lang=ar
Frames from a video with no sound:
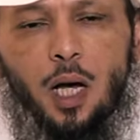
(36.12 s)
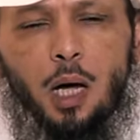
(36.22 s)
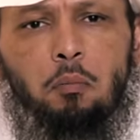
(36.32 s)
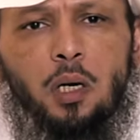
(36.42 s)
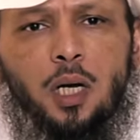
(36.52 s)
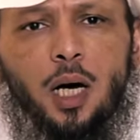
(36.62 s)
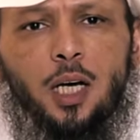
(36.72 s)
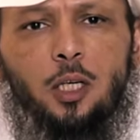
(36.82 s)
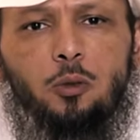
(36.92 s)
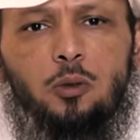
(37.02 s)
أما
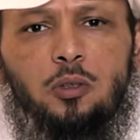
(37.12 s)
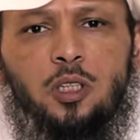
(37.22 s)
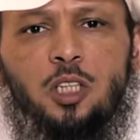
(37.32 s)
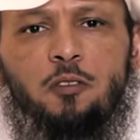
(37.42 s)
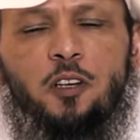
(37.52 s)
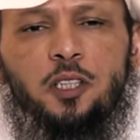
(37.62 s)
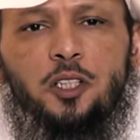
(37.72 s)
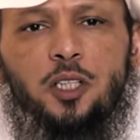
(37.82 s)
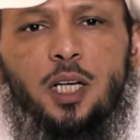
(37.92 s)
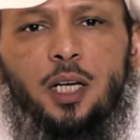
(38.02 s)
القائد
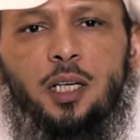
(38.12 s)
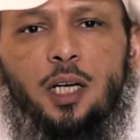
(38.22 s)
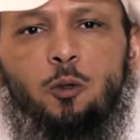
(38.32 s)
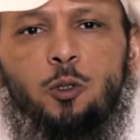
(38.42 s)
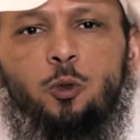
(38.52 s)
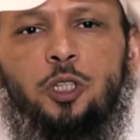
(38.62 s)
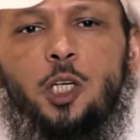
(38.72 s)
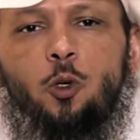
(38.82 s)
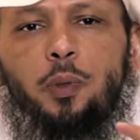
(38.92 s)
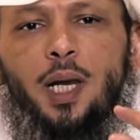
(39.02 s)
فتجد أنه
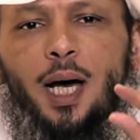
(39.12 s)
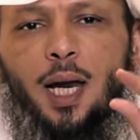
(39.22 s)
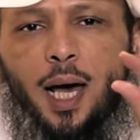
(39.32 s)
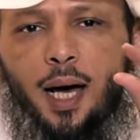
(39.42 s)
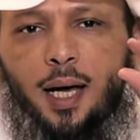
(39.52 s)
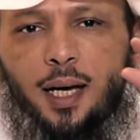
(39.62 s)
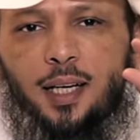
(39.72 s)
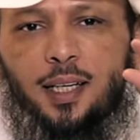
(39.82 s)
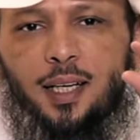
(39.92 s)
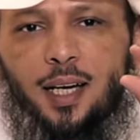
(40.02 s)
يدير بالأخلاق
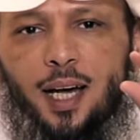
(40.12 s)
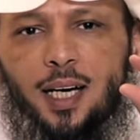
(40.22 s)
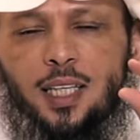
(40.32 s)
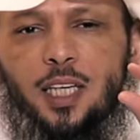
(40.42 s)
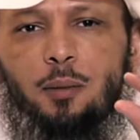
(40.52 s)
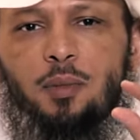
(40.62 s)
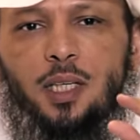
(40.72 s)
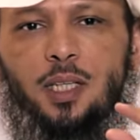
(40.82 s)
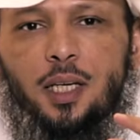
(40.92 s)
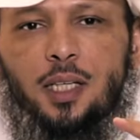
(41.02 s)
أكثر من
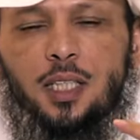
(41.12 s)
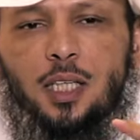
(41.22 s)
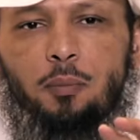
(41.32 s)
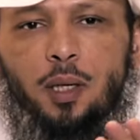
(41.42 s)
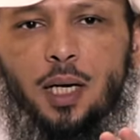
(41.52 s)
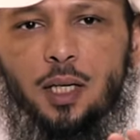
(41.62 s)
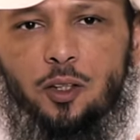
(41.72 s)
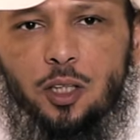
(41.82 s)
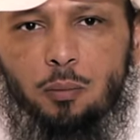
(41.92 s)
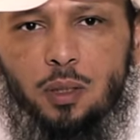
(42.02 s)
إدارته
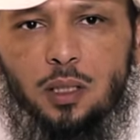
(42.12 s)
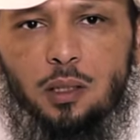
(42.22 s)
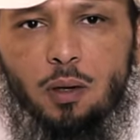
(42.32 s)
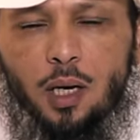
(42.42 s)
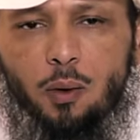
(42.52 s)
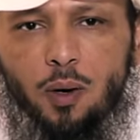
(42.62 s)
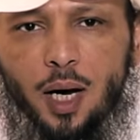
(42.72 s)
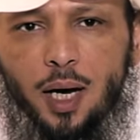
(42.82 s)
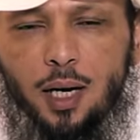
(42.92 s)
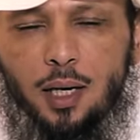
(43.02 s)
بالأنظمة
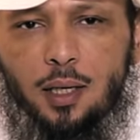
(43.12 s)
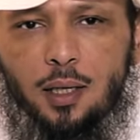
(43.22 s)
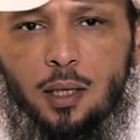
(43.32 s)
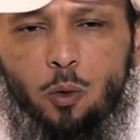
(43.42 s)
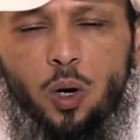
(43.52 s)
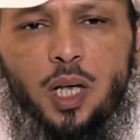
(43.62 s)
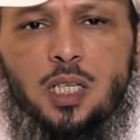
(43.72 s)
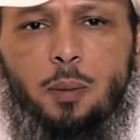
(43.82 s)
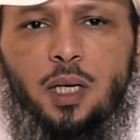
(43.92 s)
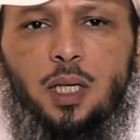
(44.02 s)
واللوائح
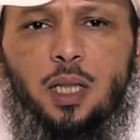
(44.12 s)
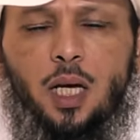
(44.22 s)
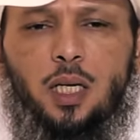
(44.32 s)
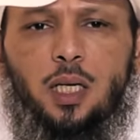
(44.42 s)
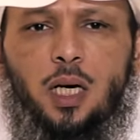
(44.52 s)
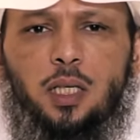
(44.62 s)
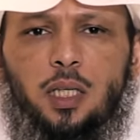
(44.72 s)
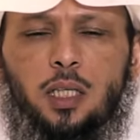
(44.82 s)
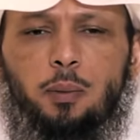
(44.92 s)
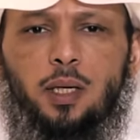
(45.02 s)
وليس معنى ذلك أن
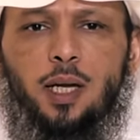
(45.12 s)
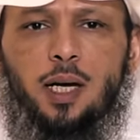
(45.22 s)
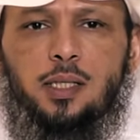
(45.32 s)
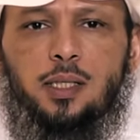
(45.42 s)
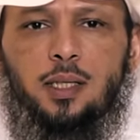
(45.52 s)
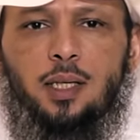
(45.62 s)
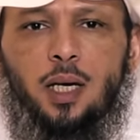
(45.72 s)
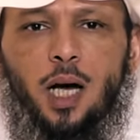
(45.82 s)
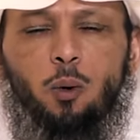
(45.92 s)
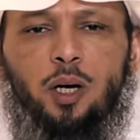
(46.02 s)
يظلم الناس
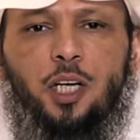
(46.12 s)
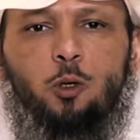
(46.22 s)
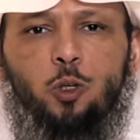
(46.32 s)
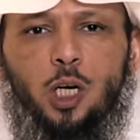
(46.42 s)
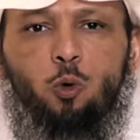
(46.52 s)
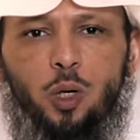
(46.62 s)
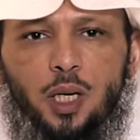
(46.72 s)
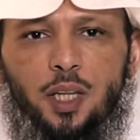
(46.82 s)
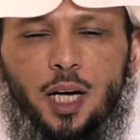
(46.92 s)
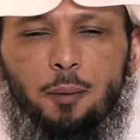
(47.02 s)
أو أن يكون هو
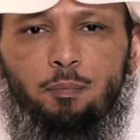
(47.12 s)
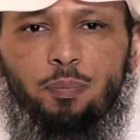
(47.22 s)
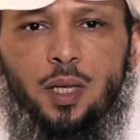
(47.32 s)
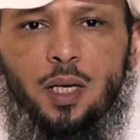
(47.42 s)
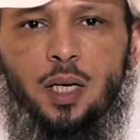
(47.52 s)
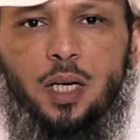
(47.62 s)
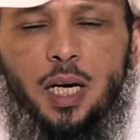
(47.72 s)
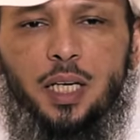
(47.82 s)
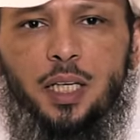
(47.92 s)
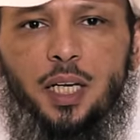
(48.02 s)
النظام
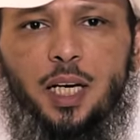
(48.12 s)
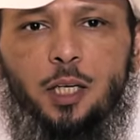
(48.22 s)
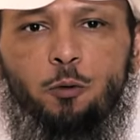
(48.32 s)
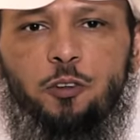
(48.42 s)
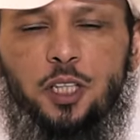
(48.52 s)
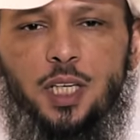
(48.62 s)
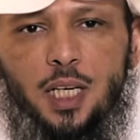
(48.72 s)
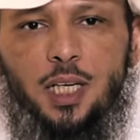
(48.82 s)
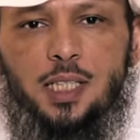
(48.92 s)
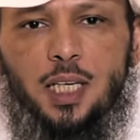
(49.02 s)
لكن نحن في دين
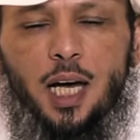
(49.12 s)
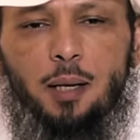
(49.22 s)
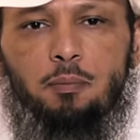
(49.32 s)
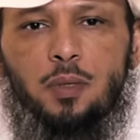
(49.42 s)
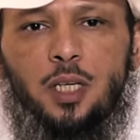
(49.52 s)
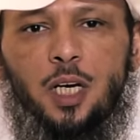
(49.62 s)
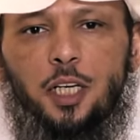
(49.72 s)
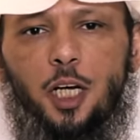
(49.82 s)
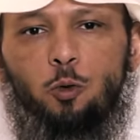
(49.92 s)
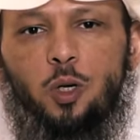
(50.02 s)
الإسلام
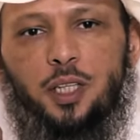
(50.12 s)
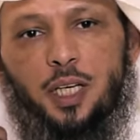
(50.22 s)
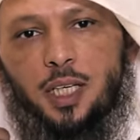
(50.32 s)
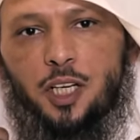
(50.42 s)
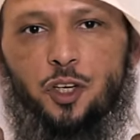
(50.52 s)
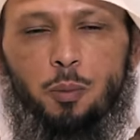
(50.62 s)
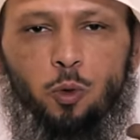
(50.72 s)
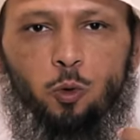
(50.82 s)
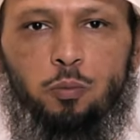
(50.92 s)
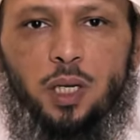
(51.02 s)
نحن لدينا
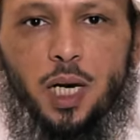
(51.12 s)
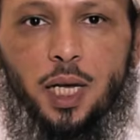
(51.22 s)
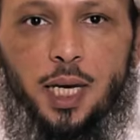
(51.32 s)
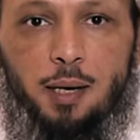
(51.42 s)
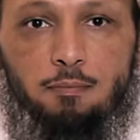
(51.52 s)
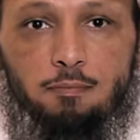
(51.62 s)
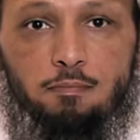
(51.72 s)
جمع من القيم